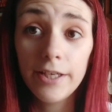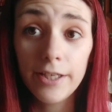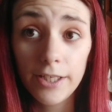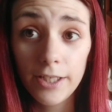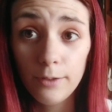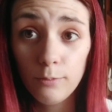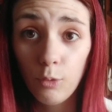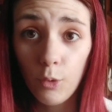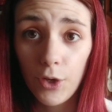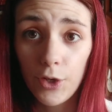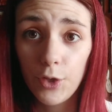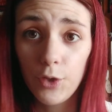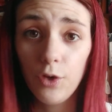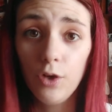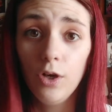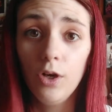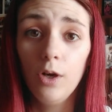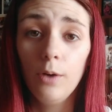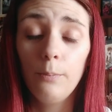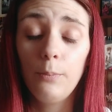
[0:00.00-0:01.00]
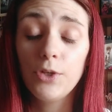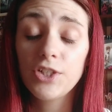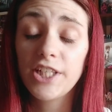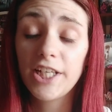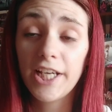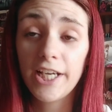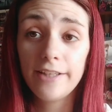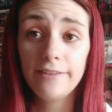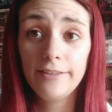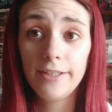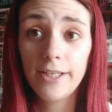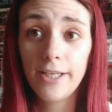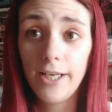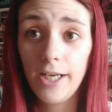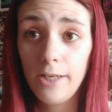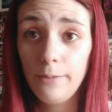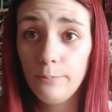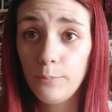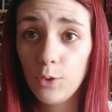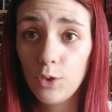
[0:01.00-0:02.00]
Y bueno, pues hay gente que
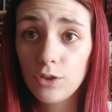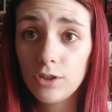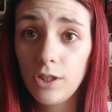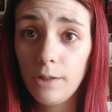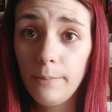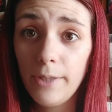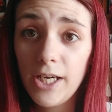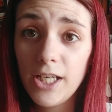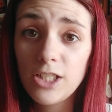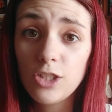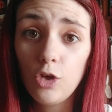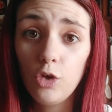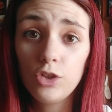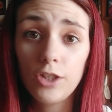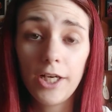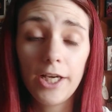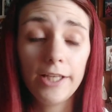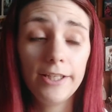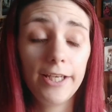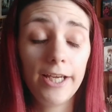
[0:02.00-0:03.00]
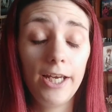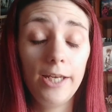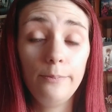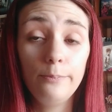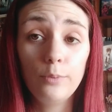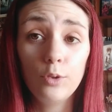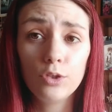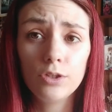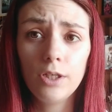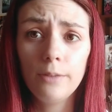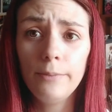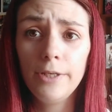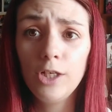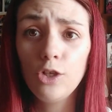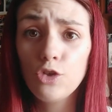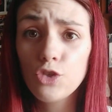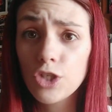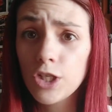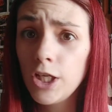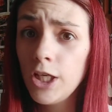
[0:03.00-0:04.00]
le importa más, otra gente que le importa
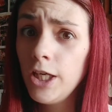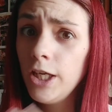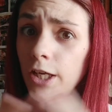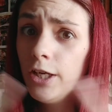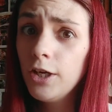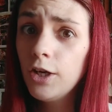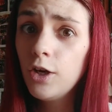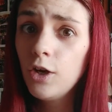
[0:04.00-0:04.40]
menos y